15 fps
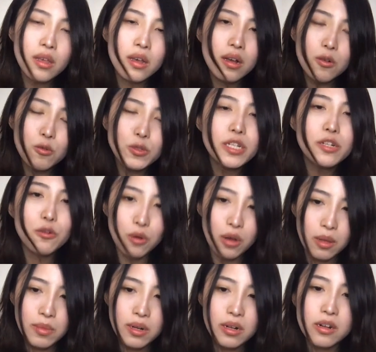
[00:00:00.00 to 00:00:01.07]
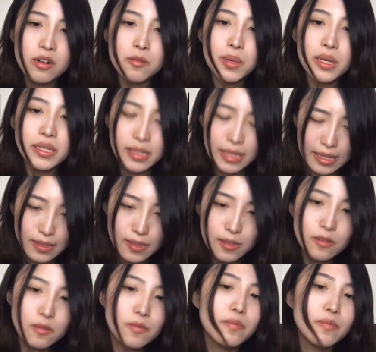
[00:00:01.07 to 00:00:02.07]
過去資料が見られるページです。